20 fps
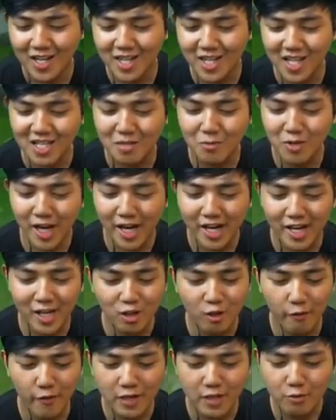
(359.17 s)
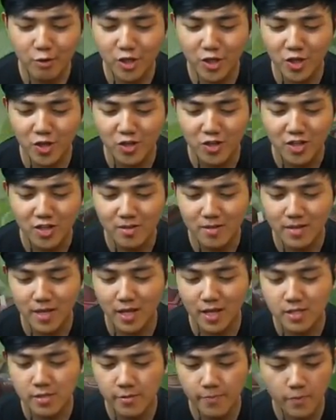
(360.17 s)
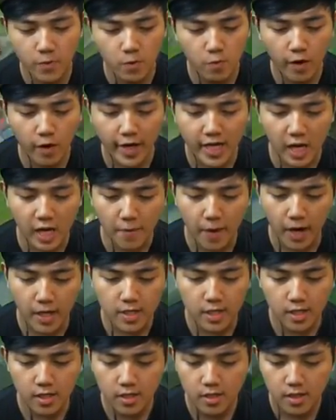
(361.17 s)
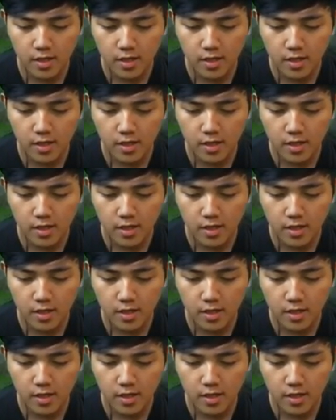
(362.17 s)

Tidak semudah itu Ferguso. Bentar. Wah, enak banget nih.